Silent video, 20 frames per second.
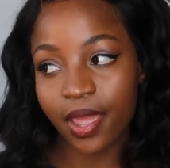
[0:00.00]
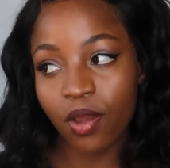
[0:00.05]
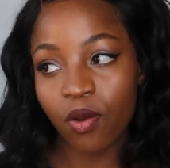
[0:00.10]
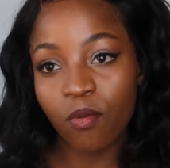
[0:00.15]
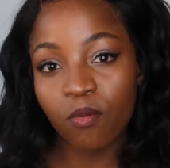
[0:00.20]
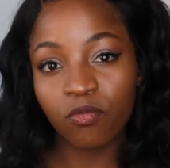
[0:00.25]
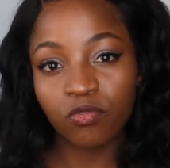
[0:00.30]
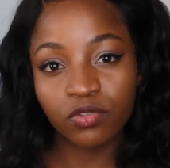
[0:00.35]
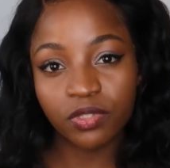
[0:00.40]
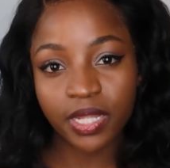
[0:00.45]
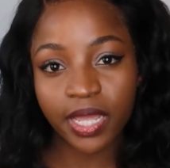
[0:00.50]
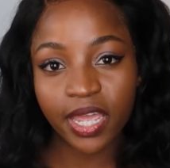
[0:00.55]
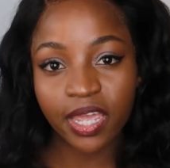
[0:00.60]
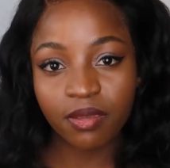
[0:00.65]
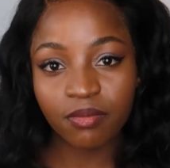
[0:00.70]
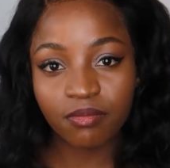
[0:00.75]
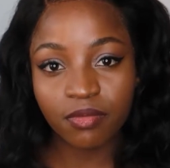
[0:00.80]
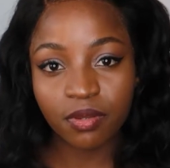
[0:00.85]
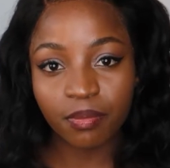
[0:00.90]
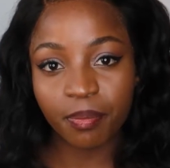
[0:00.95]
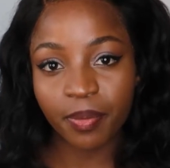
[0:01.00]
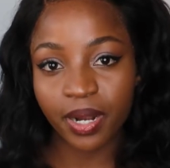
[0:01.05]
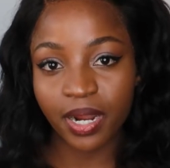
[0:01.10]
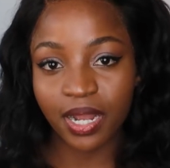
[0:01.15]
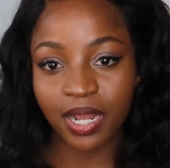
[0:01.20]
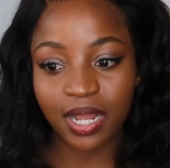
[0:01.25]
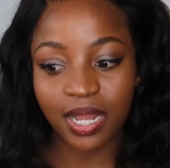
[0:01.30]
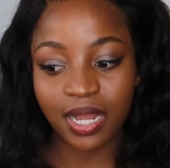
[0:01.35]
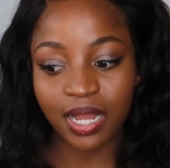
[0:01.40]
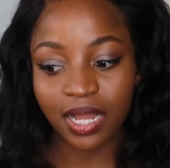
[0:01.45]
Eu mudei-me
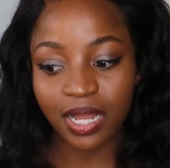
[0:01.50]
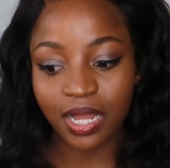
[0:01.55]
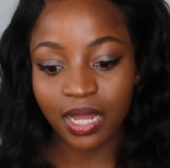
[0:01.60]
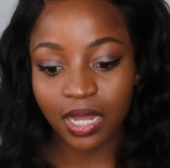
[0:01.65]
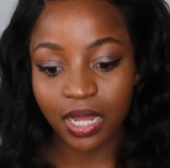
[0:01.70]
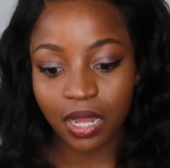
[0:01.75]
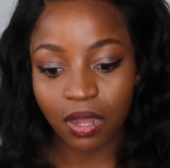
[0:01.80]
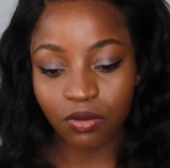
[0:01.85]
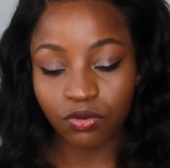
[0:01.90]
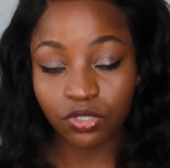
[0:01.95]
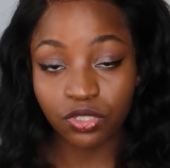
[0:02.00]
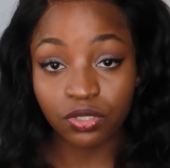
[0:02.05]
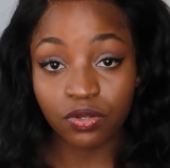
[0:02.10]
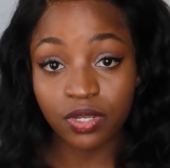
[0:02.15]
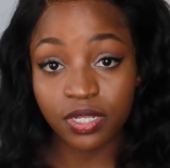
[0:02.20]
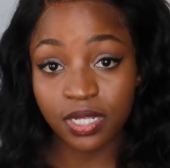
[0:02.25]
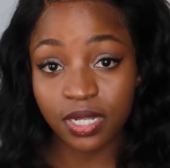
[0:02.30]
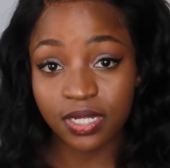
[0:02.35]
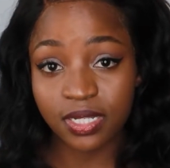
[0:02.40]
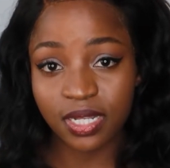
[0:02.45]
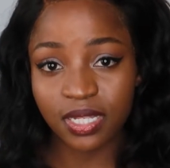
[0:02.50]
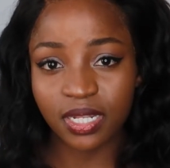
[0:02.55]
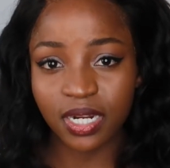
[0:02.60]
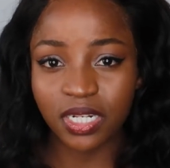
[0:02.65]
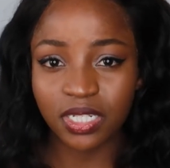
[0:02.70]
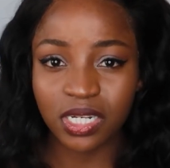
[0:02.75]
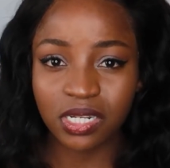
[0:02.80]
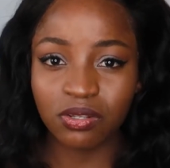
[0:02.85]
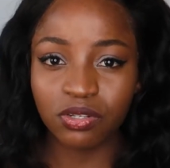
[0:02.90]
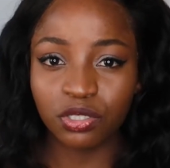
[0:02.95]
para cá há uns dois anos
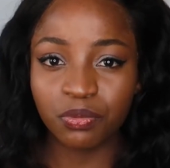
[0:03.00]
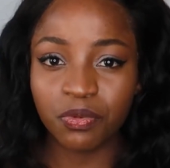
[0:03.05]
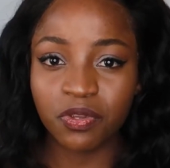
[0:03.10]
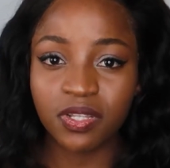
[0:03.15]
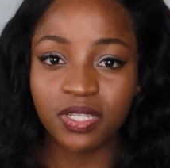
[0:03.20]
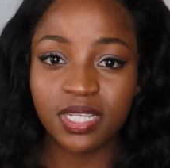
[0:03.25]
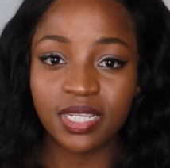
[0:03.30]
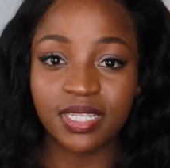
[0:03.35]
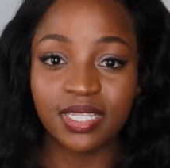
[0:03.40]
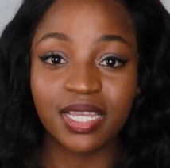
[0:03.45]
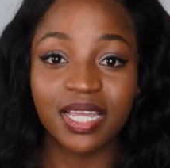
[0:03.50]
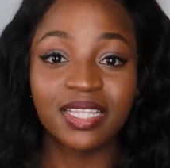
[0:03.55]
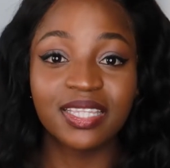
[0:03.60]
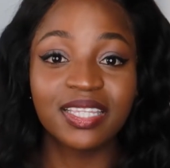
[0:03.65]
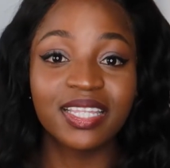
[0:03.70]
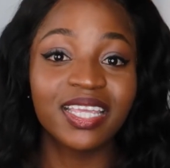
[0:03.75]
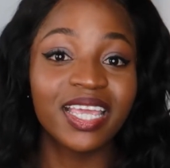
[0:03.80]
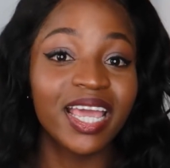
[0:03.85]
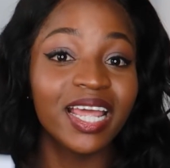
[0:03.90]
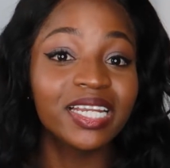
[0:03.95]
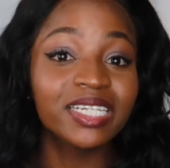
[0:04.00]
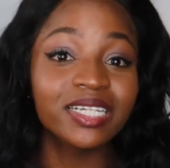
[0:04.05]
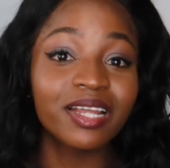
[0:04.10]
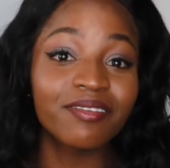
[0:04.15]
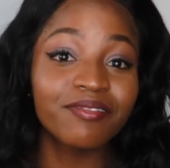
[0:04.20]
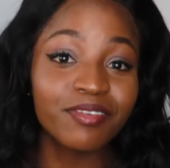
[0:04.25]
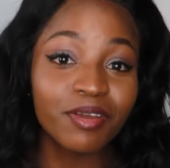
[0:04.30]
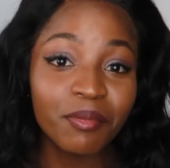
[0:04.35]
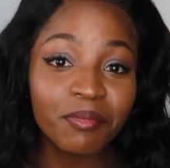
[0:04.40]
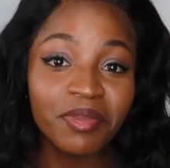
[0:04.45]
atrás, em 2017, e eles
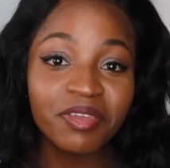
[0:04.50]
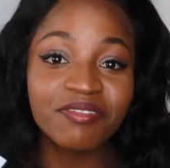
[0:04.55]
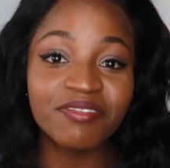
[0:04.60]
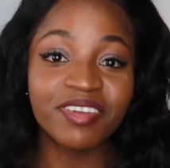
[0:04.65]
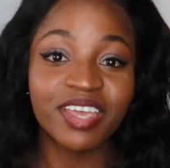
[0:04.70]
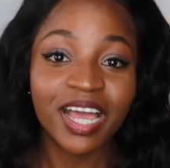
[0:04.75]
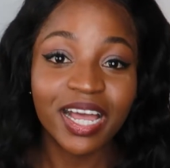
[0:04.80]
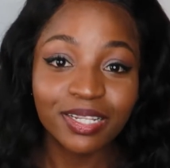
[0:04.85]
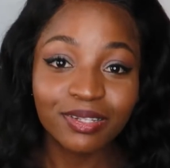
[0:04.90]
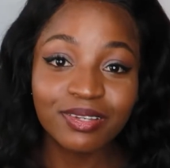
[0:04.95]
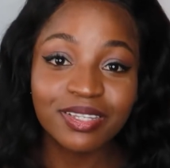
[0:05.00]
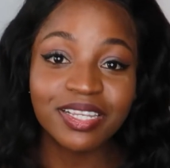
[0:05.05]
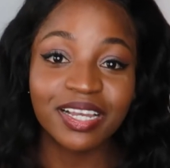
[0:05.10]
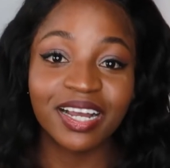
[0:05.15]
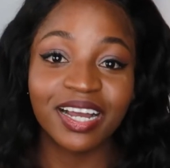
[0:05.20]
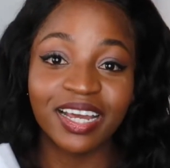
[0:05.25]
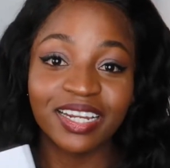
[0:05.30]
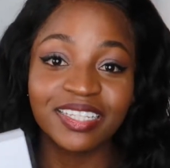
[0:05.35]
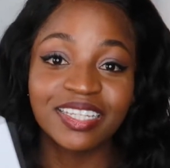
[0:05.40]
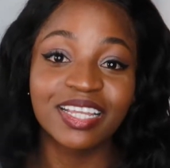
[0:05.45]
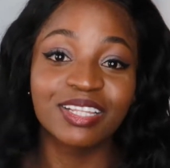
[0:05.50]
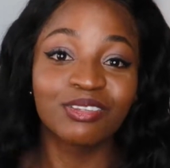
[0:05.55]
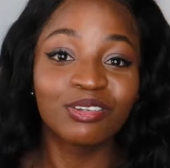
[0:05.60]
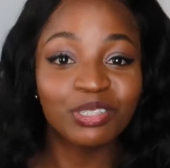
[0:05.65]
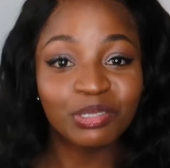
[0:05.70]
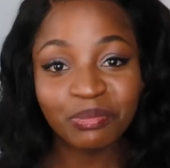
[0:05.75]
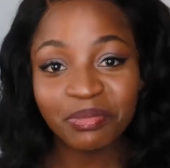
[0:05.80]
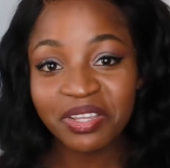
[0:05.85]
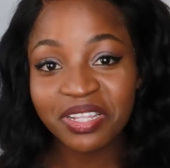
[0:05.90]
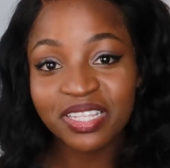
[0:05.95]
já haviam me enviado essa carta em
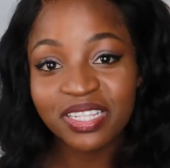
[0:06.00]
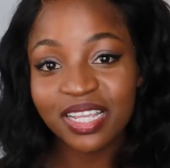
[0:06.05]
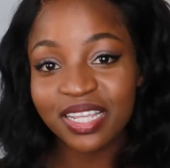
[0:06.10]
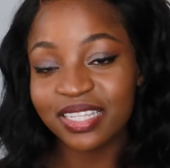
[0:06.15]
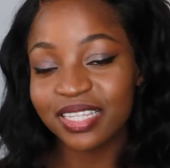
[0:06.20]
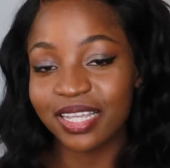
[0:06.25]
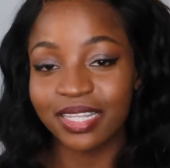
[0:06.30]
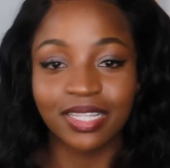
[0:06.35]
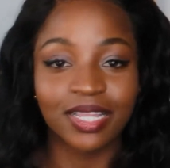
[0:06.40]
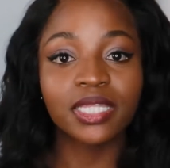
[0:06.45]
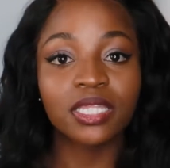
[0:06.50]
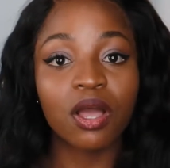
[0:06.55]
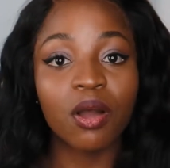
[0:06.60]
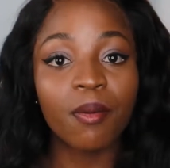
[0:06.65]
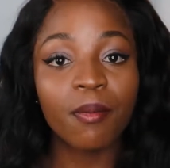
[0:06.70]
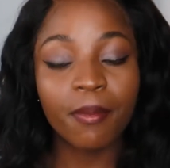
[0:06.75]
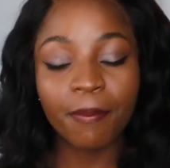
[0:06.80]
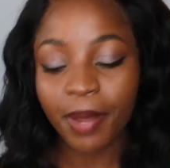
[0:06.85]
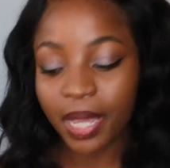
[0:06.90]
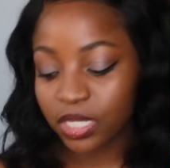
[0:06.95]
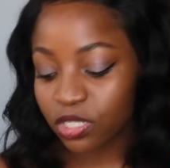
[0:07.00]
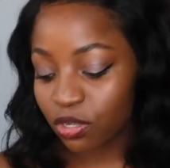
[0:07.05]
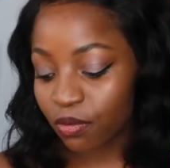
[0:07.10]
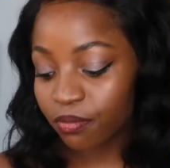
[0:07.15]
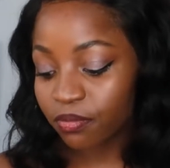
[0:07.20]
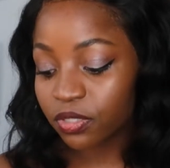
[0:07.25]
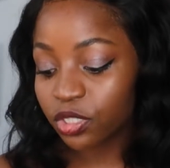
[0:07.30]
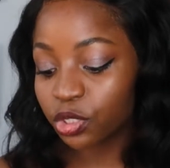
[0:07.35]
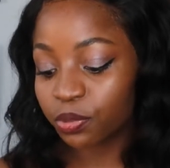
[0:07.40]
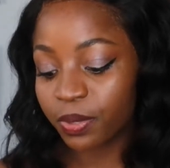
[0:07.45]
2017. Então,
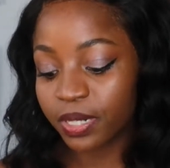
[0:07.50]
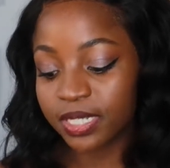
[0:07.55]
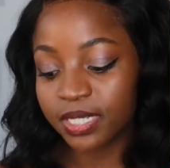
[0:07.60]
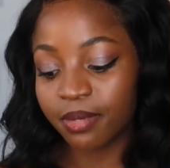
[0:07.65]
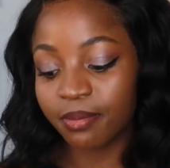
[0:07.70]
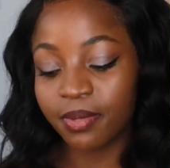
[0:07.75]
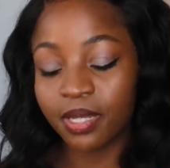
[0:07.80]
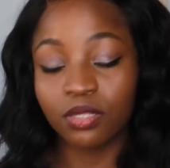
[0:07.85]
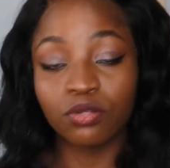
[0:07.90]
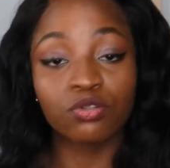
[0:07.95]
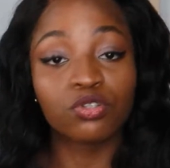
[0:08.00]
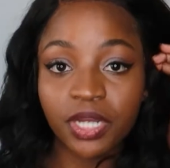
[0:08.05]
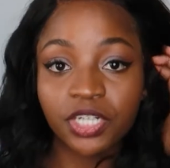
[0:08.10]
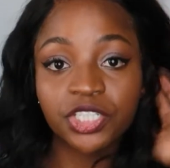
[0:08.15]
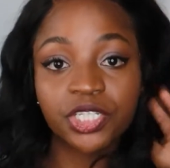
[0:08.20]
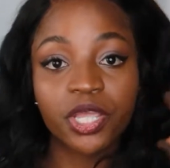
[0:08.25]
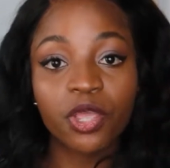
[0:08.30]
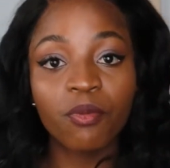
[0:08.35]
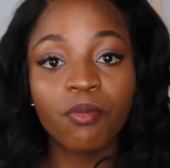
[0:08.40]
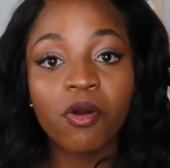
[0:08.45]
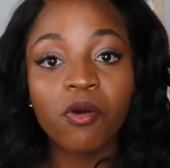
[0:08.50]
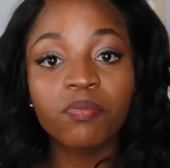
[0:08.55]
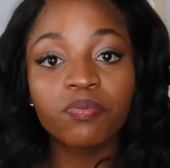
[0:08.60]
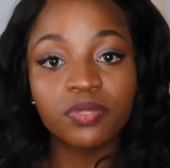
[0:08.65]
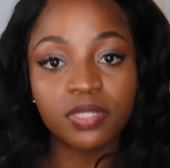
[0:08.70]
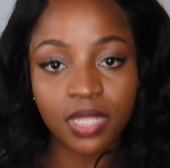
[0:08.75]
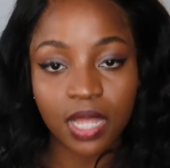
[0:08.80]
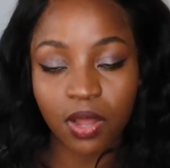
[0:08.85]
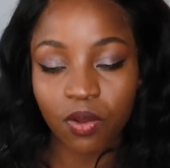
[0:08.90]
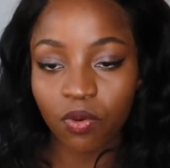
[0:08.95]
passou-me despercebido. Mas tem uma
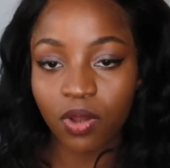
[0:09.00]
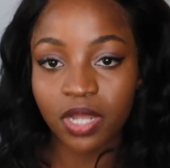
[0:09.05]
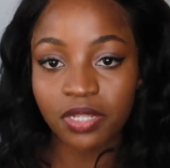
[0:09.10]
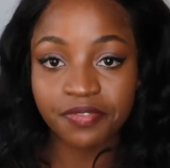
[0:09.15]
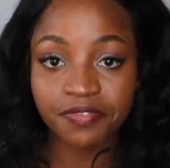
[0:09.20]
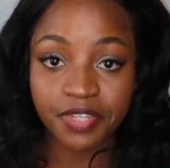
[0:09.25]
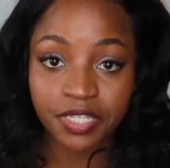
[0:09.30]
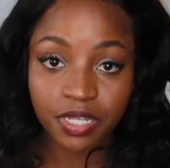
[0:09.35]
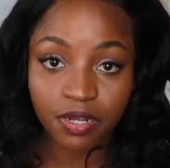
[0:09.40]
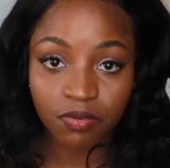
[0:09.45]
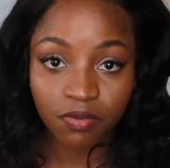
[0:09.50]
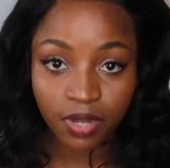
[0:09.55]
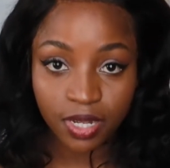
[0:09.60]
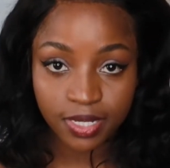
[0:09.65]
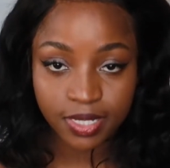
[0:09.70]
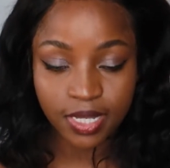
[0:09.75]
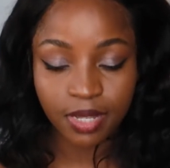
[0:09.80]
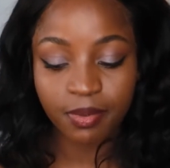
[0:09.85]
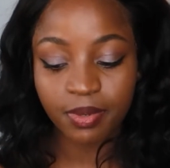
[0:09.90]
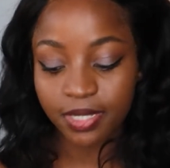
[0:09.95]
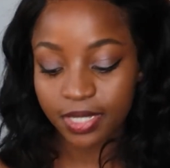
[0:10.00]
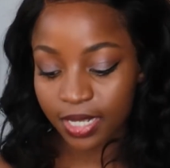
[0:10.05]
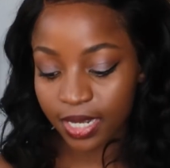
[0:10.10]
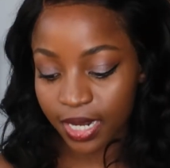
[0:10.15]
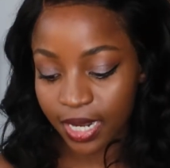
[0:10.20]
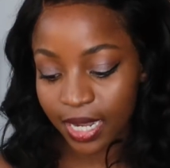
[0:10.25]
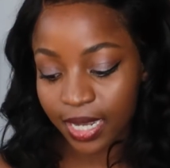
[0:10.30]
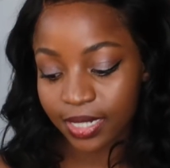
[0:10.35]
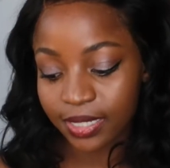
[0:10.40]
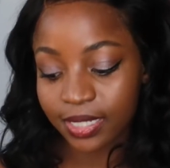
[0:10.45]
opção, caso você não receba essa
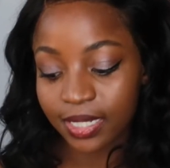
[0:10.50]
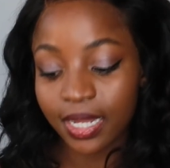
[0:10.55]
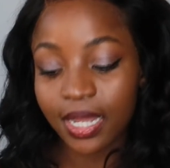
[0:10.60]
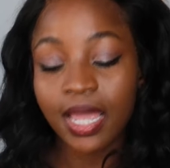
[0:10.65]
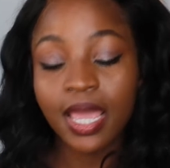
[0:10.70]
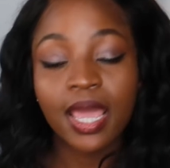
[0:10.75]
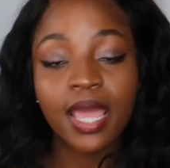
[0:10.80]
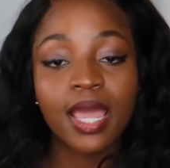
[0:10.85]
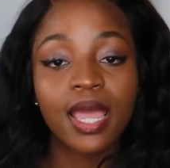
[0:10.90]
carta,